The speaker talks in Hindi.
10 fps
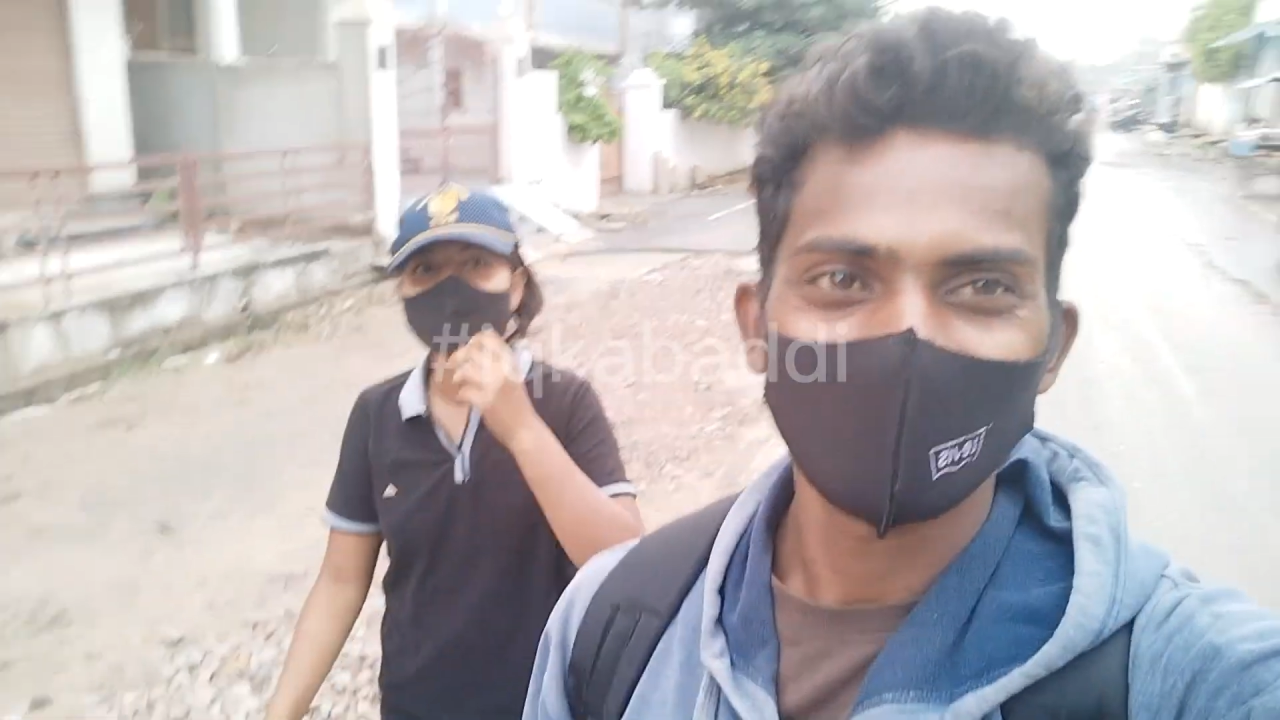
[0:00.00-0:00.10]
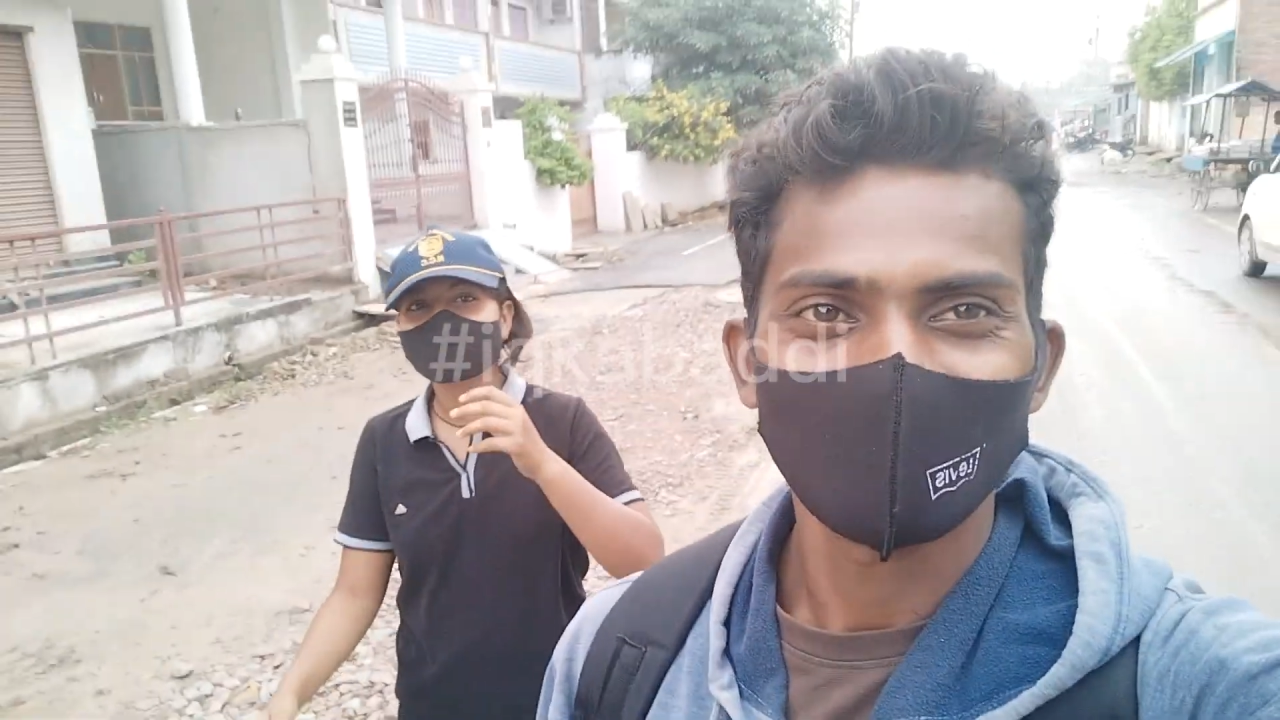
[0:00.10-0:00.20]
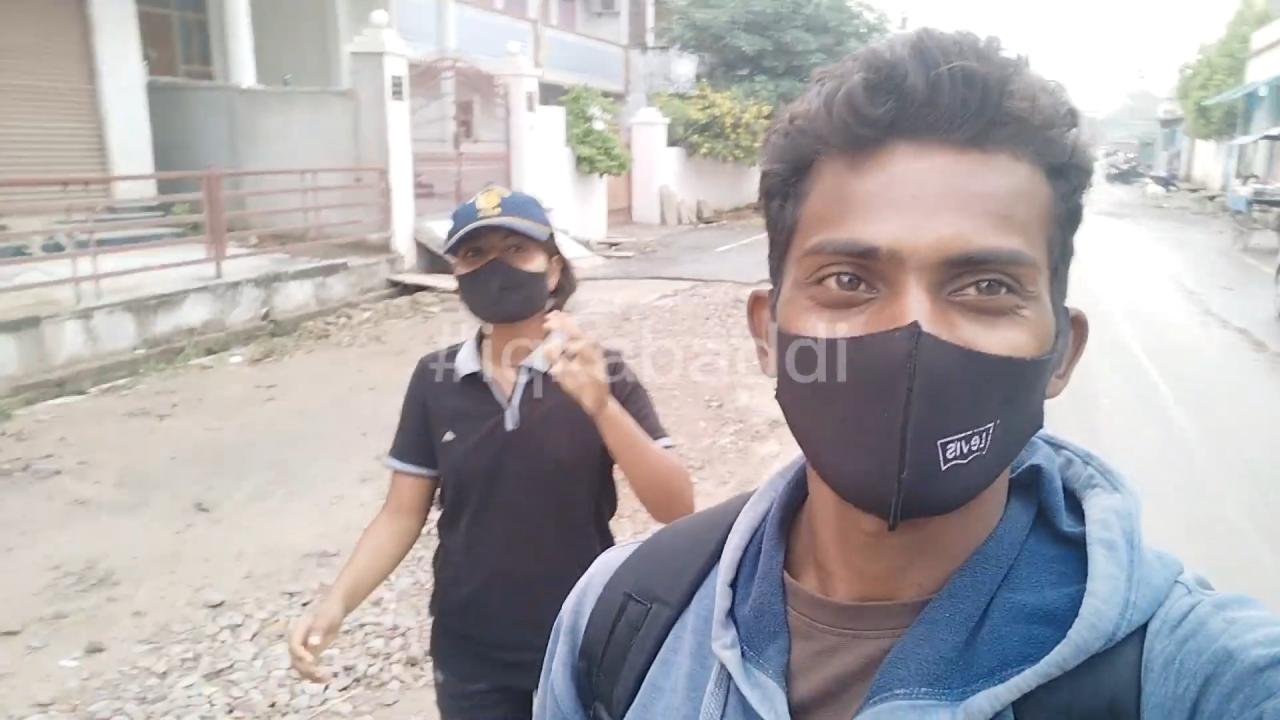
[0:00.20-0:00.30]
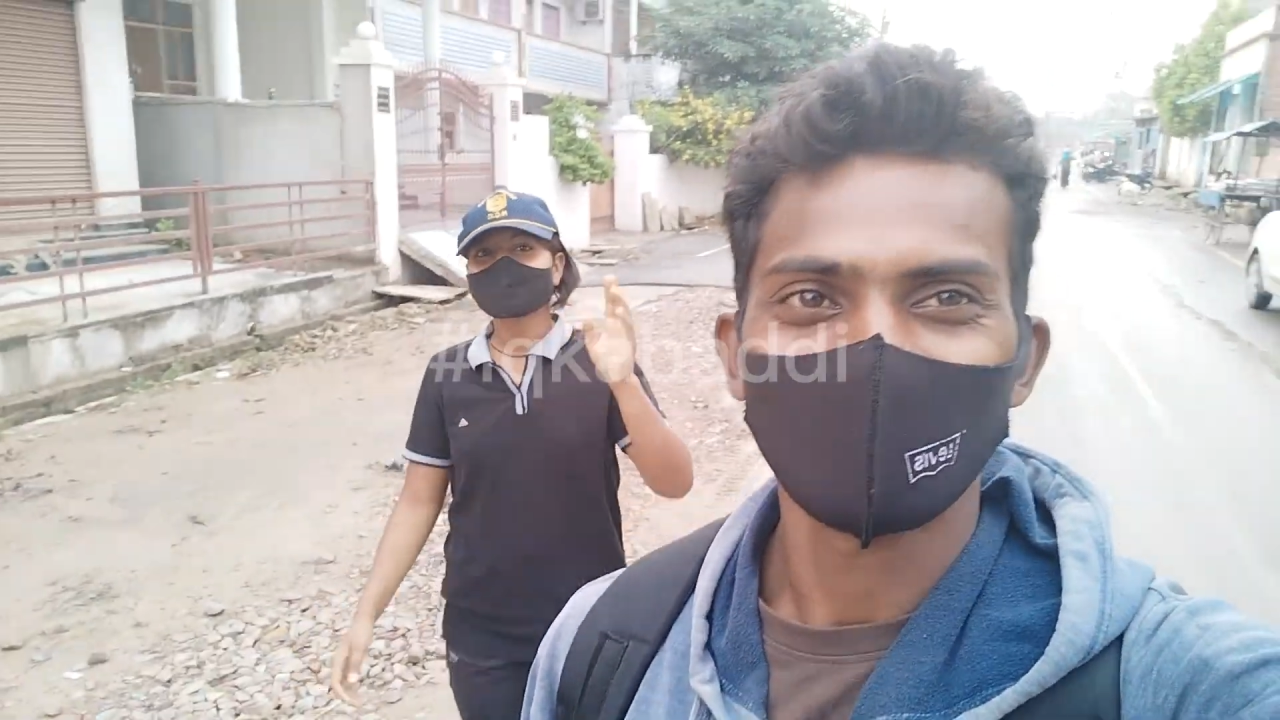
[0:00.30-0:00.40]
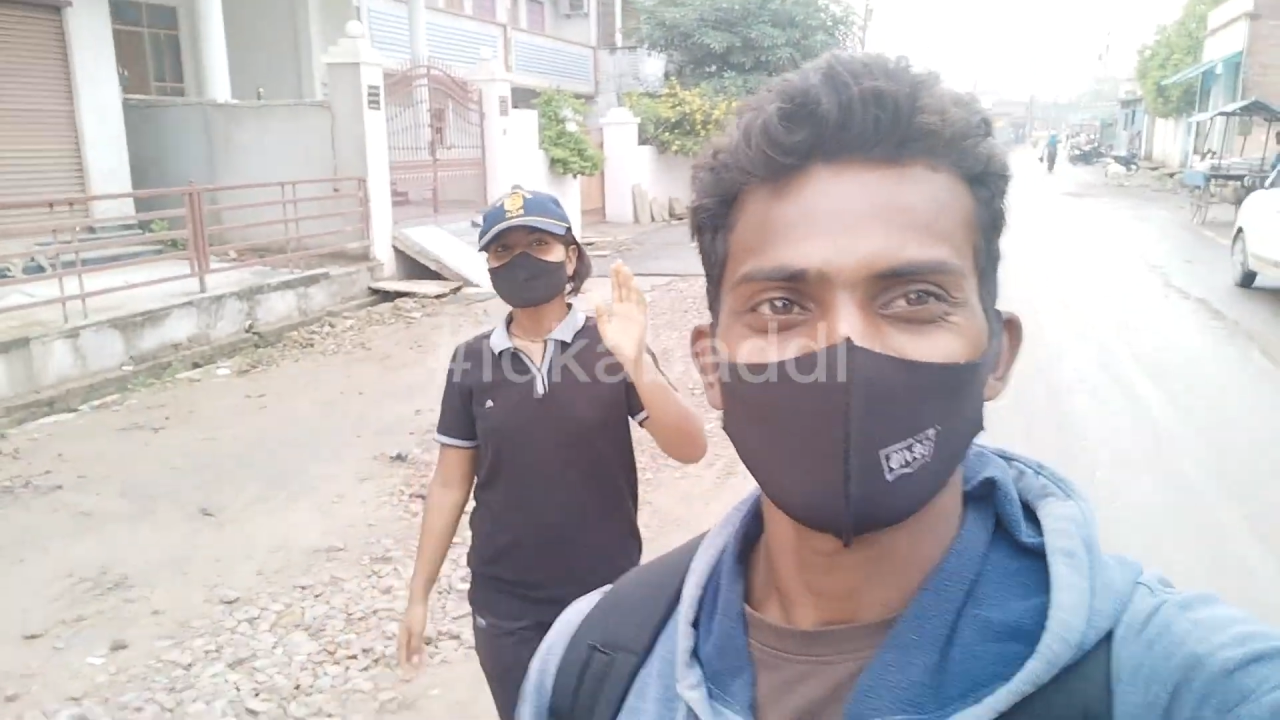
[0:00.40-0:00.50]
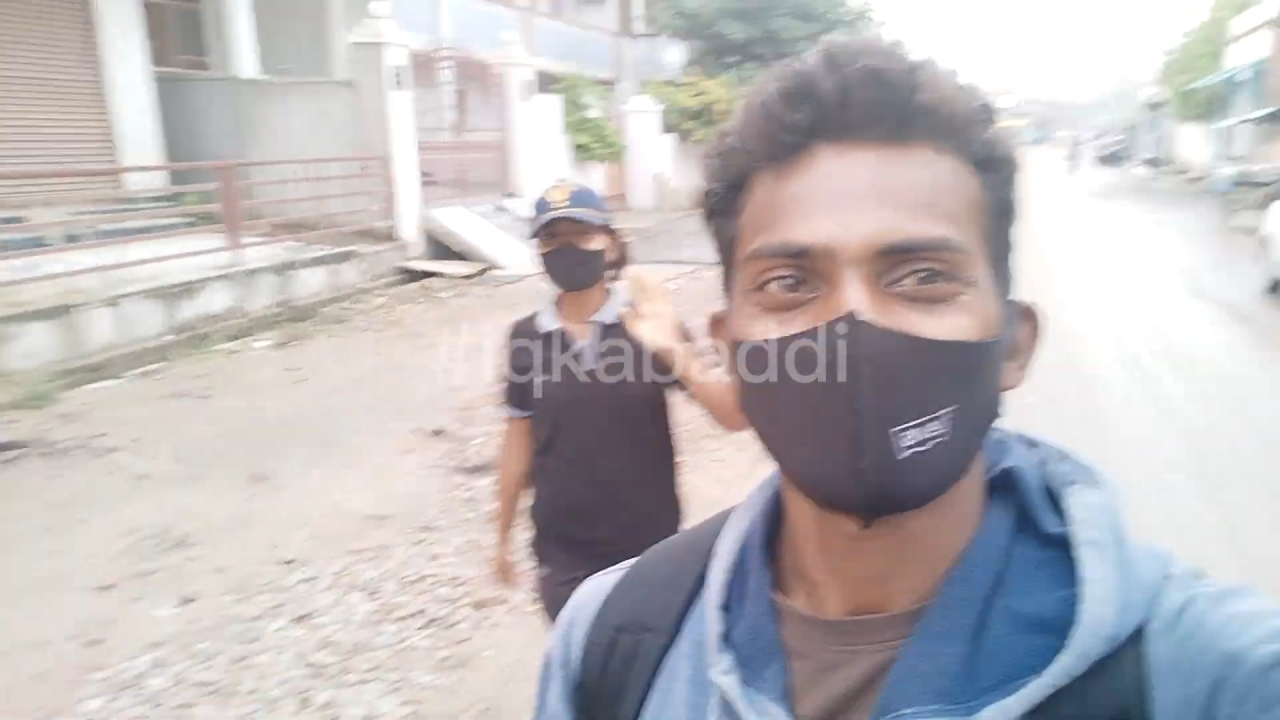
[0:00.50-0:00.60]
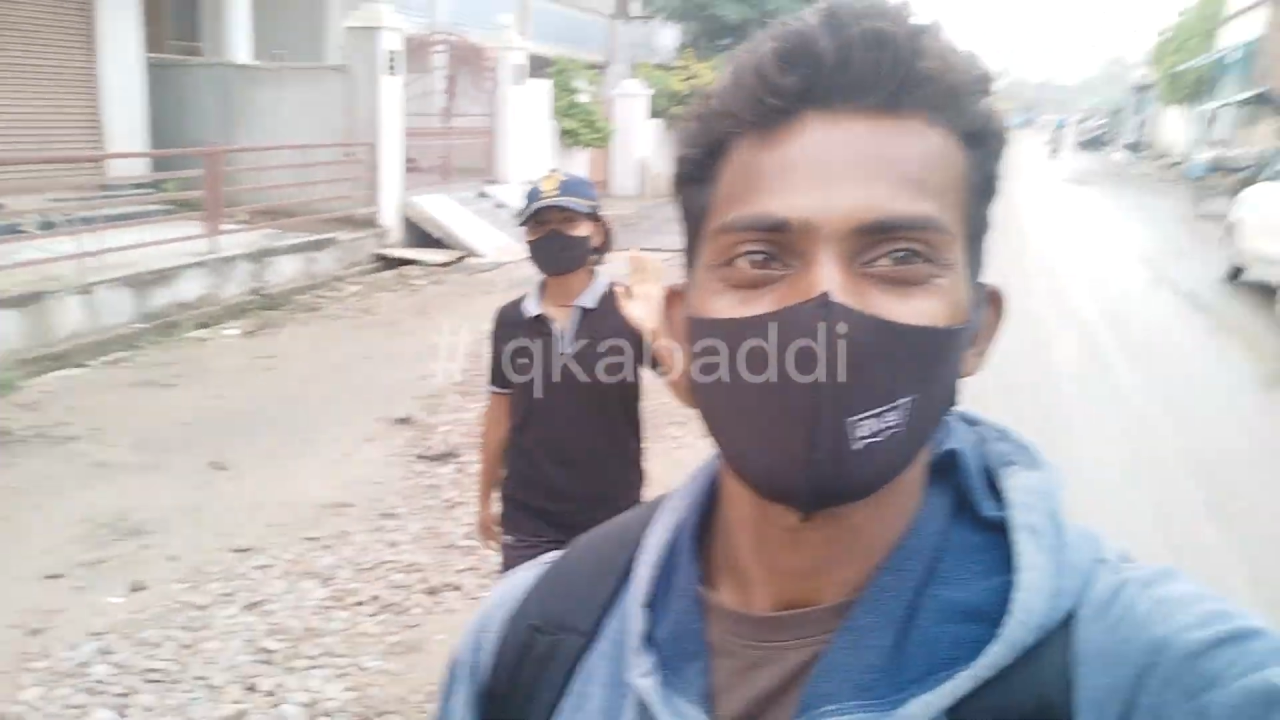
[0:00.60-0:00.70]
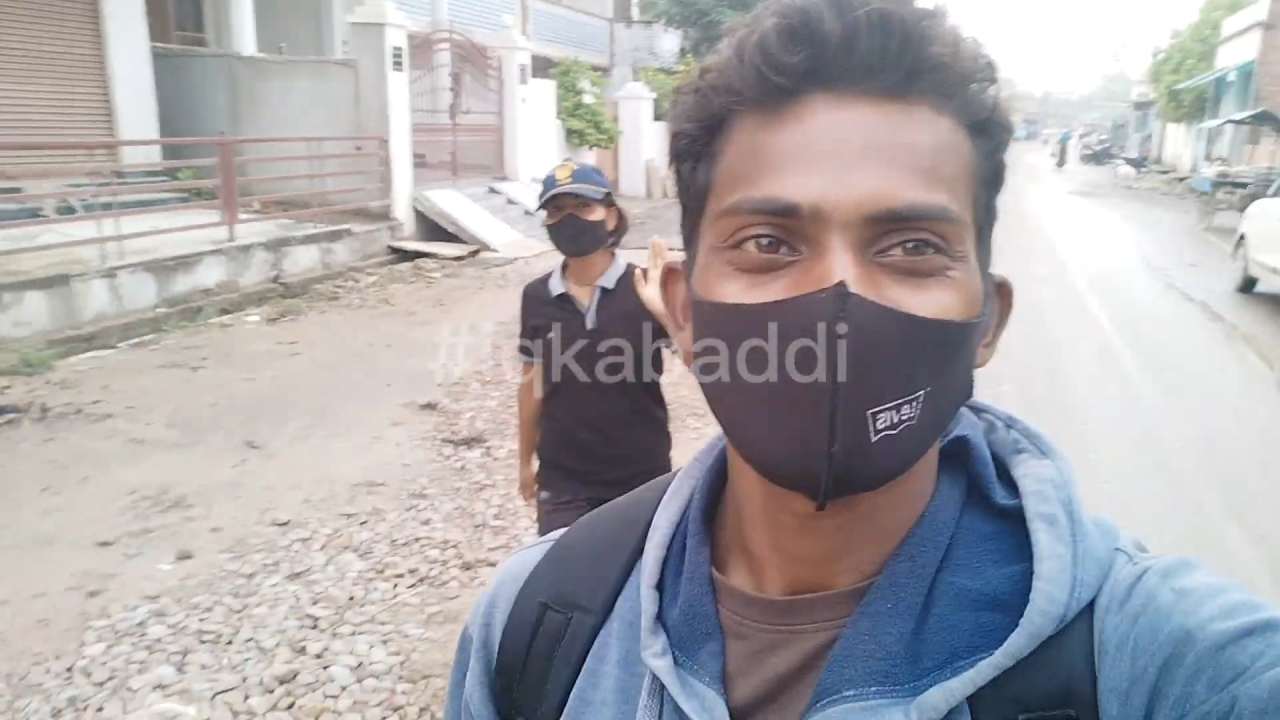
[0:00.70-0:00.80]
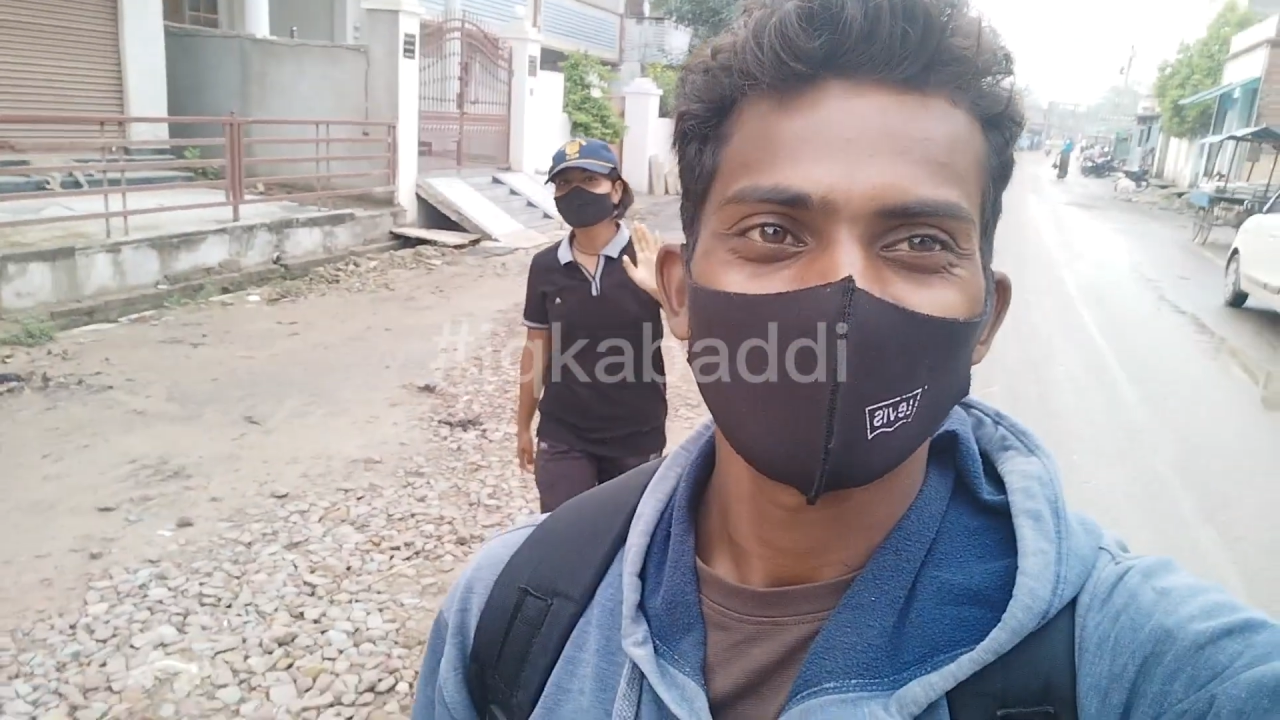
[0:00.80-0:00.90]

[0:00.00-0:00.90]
नेक्स्ट वीडियो में